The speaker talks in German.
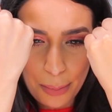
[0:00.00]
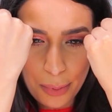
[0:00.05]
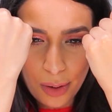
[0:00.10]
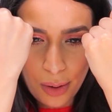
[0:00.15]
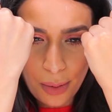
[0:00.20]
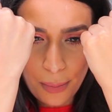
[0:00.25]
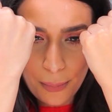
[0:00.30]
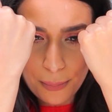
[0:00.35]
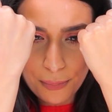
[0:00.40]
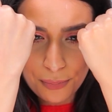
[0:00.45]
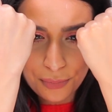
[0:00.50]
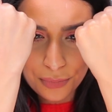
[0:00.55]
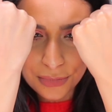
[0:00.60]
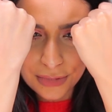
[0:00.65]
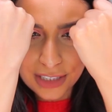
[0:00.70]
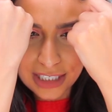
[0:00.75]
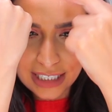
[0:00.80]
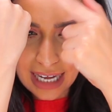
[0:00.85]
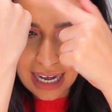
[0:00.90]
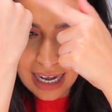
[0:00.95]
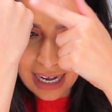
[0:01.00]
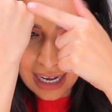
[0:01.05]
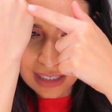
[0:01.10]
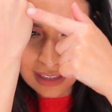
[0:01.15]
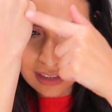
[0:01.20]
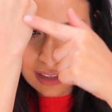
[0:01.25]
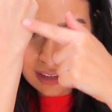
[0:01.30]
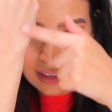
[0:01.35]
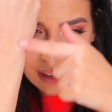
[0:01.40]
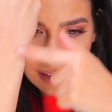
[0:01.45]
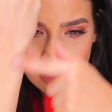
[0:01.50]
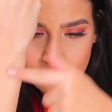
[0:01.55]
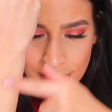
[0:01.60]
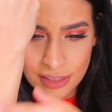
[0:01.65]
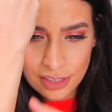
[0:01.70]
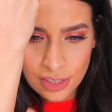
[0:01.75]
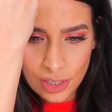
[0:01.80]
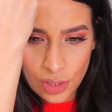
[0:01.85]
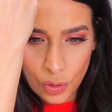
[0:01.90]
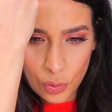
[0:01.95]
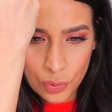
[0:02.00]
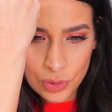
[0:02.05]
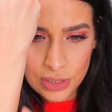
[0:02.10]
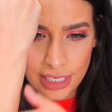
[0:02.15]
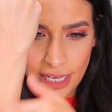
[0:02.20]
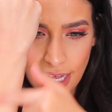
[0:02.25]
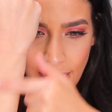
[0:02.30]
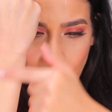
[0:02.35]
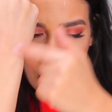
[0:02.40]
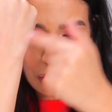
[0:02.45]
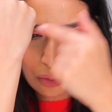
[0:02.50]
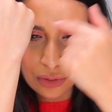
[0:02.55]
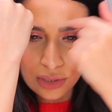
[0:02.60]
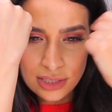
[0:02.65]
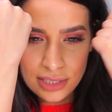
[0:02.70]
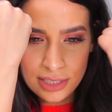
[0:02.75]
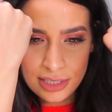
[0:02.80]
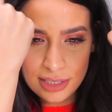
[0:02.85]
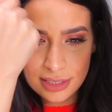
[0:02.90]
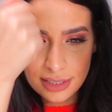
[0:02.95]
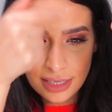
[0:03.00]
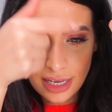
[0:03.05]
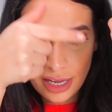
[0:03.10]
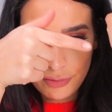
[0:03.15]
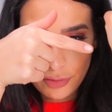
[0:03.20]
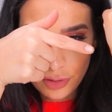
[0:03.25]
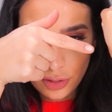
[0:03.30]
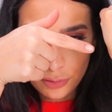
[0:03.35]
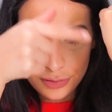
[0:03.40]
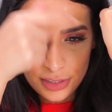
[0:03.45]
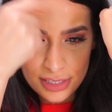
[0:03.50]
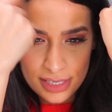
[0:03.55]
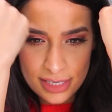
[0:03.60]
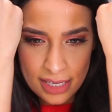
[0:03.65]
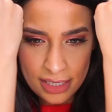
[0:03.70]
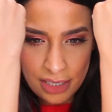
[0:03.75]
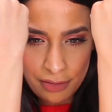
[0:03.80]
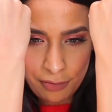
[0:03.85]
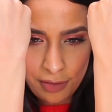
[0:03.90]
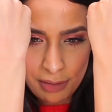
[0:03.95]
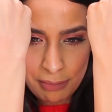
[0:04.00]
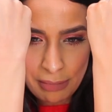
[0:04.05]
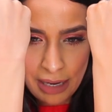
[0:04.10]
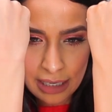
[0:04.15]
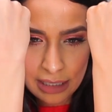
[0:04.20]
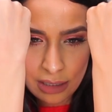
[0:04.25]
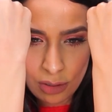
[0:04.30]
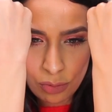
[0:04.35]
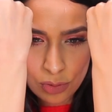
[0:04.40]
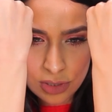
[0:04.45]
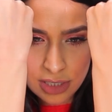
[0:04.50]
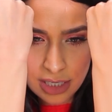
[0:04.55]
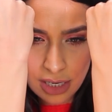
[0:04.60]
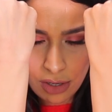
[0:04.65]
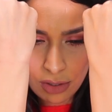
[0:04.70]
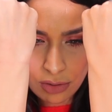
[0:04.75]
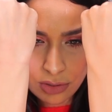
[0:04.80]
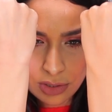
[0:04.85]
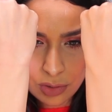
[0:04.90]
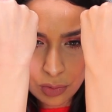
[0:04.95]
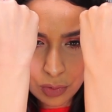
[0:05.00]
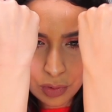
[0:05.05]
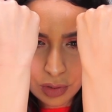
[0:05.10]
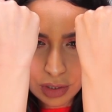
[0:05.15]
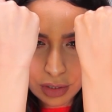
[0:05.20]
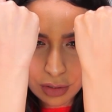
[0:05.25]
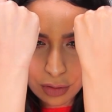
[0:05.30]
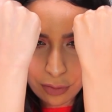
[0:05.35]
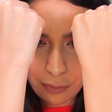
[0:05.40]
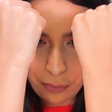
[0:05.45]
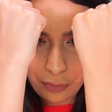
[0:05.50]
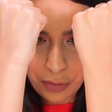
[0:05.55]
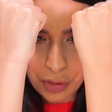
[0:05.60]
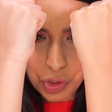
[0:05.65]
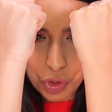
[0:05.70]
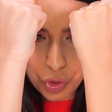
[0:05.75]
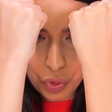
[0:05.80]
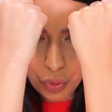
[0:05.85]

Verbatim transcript: aber die Adern und die Haut sieht einfach auf dieser Seite viel makelloser aus und viel